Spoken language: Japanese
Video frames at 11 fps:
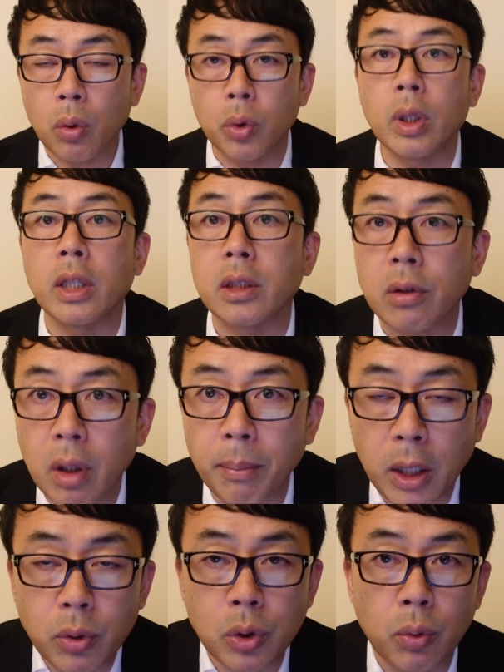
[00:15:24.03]
ことなんですけどね、
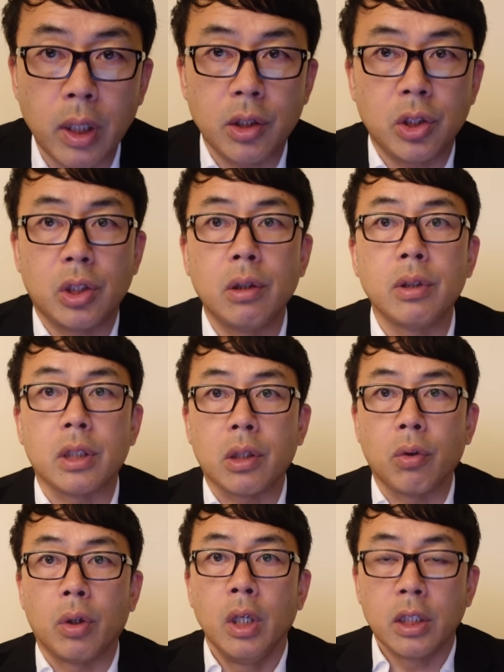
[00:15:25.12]
毎年この話してるんですけ
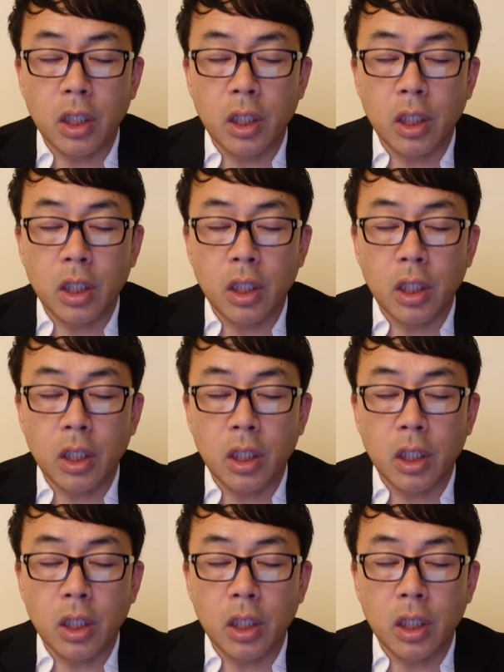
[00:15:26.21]
ど、